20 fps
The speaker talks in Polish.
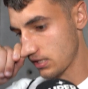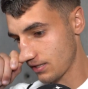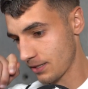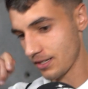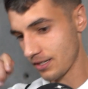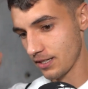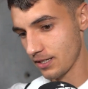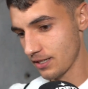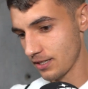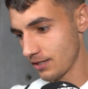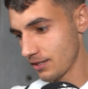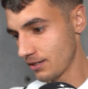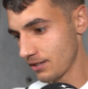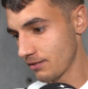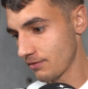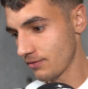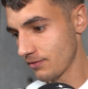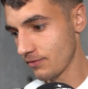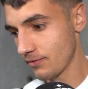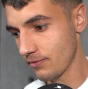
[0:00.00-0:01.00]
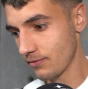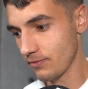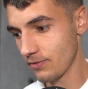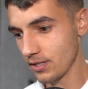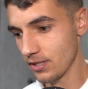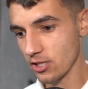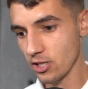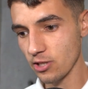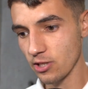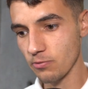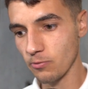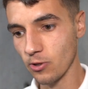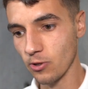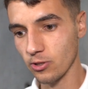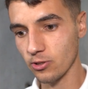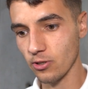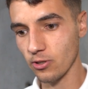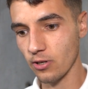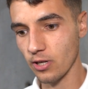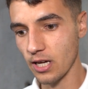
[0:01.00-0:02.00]
E, wiedzieliśmy
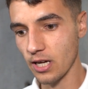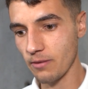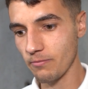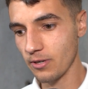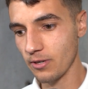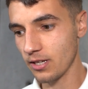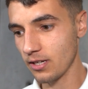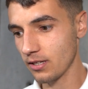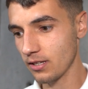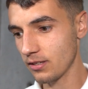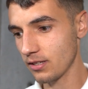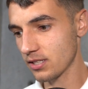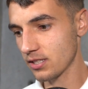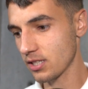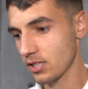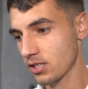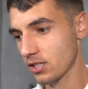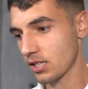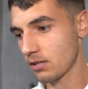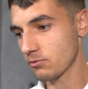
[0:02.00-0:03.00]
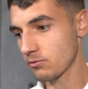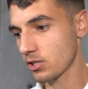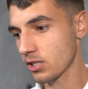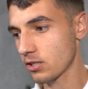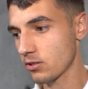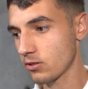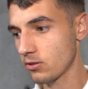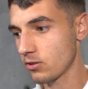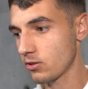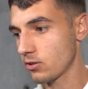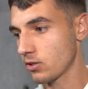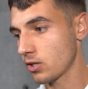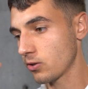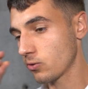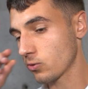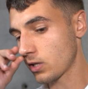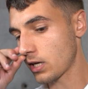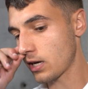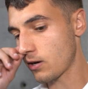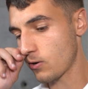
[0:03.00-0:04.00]
o co gramy, niestety sam się to nie
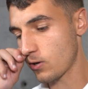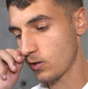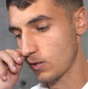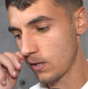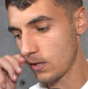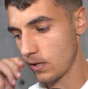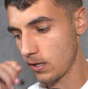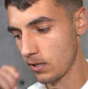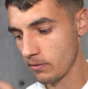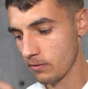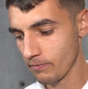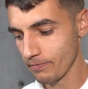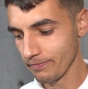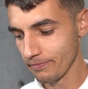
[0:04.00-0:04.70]
udało i